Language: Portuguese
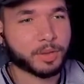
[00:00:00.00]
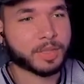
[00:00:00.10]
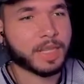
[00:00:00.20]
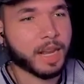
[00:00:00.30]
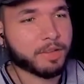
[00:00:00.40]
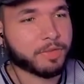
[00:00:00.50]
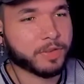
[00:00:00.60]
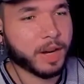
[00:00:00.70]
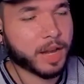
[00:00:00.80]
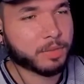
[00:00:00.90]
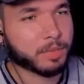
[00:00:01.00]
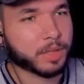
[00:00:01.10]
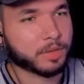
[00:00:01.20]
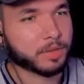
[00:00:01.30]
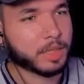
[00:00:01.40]
salafrário,
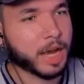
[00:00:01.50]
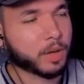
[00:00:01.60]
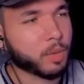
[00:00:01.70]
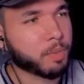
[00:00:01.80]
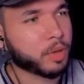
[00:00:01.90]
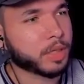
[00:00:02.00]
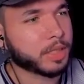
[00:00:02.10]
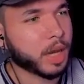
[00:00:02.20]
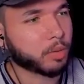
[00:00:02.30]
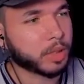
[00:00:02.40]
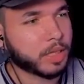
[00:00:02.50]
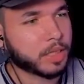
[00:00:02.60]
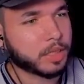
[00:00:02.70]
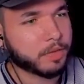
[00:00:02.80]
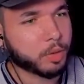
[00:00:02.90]
mano. Enganou um policial, um detetive